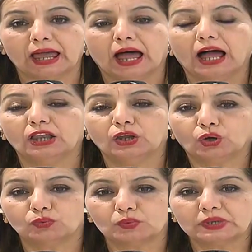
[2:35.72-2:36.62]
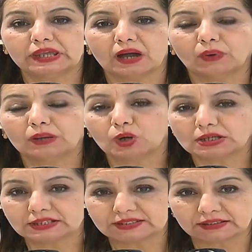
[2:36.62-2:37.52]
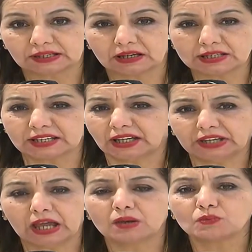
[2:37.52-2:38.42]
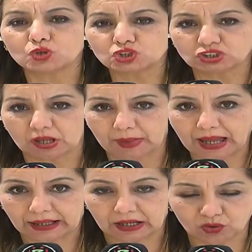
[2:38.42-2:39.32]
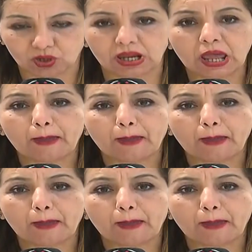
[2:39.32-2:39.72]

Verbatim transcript: العمومية والمؤسسات الخاصة يعني المجتمع ككل